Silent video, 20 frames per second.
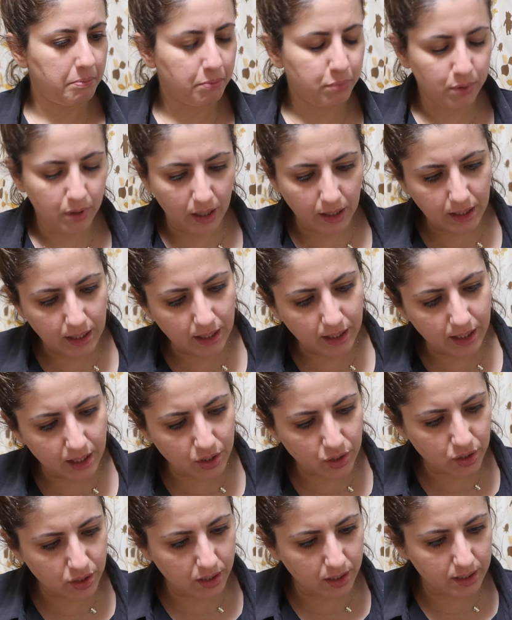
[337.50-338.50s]
Bunlar niye
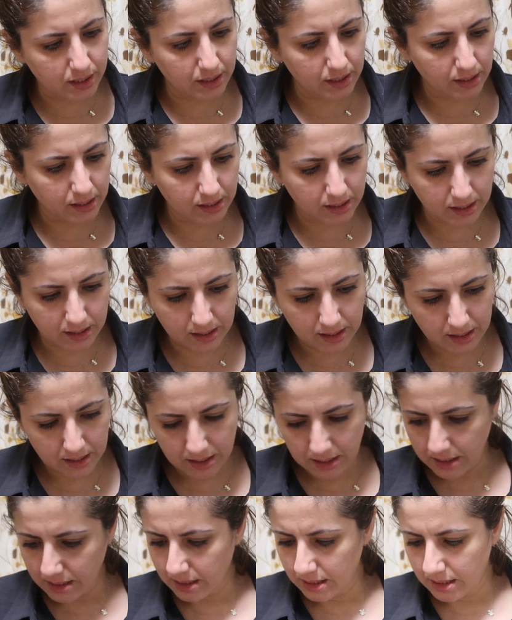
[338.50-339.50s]
karıştı kız?
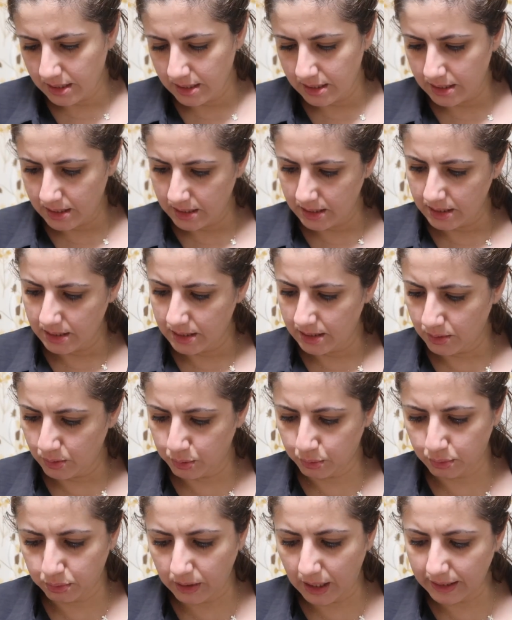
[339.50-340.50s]

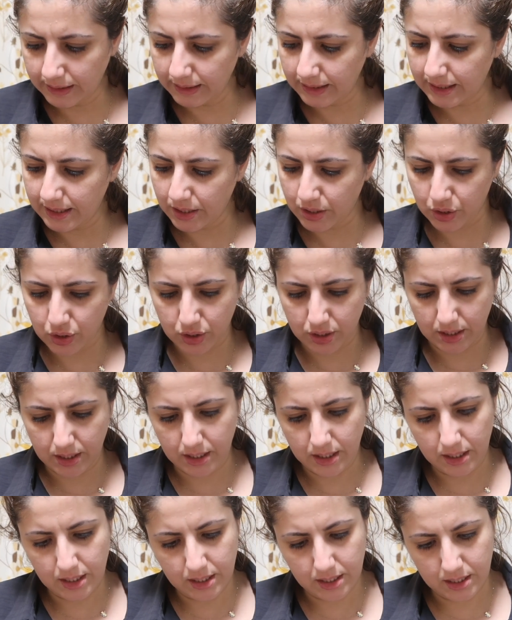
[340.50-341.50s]
Kutular da
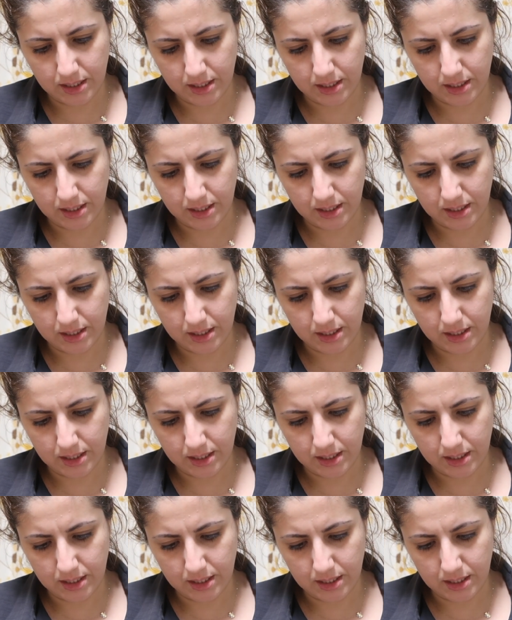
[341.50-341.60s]
karıştı.